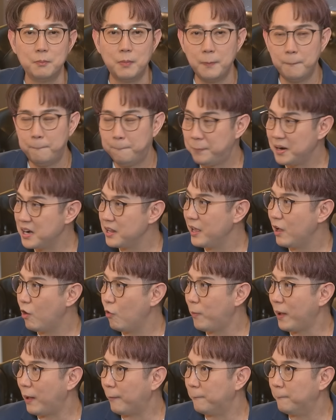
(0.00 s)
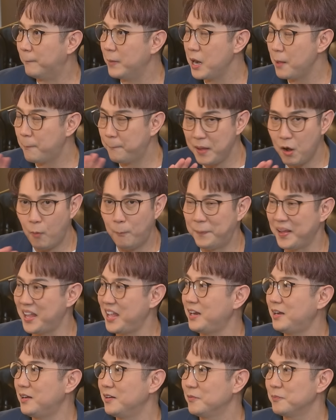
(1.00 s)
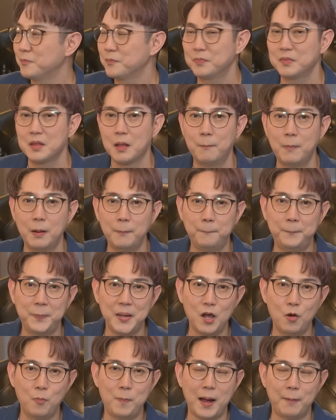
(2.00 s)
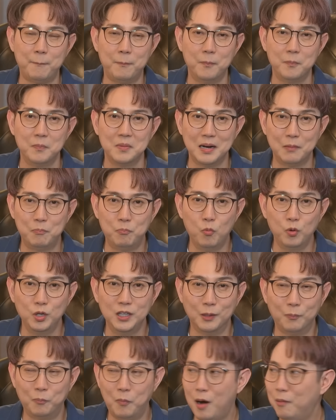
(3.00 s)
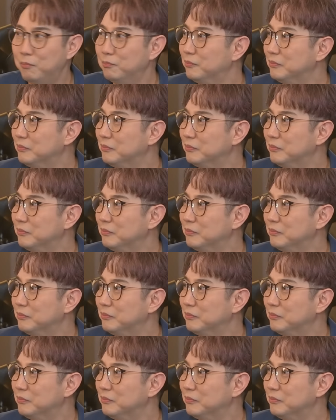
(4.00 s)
มันเปรี้ยวแบบไม่ได้เปรี้ยวปี๊ดครับมันเปรี้ยวแบบละมุนละม่อม